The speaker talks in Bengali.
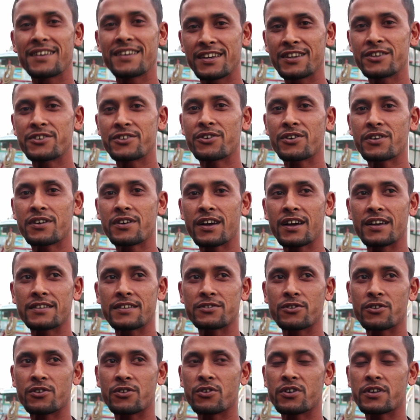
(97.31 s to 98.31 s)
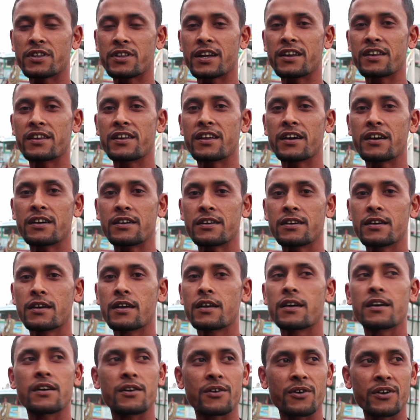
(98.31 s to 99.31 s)
কৃষক কাজও করতে পারি না
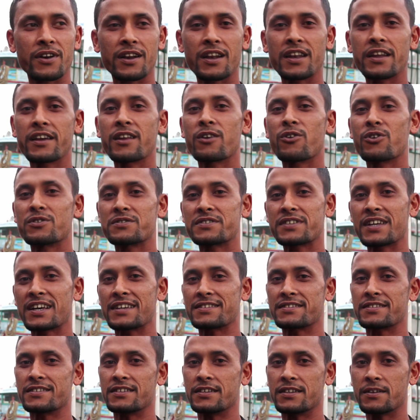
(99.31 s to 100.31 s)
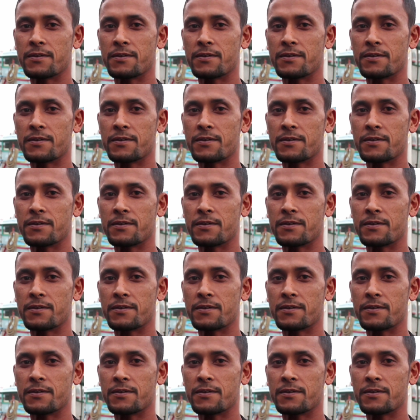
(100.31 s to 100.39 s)
ওইটা লেগে লঞ্চে আছে